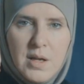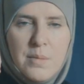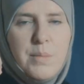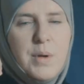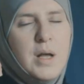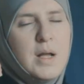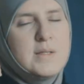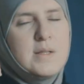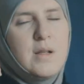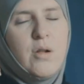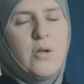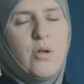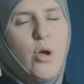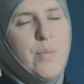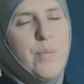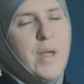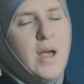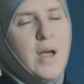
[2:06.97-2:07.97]
ما انزل
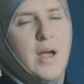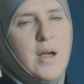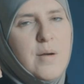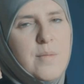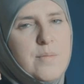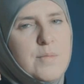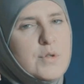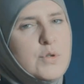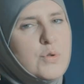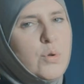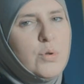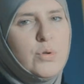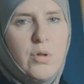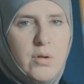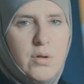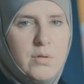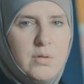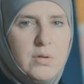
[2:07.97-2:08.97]
الله بها من
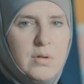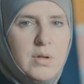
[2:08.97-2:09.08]
سلطان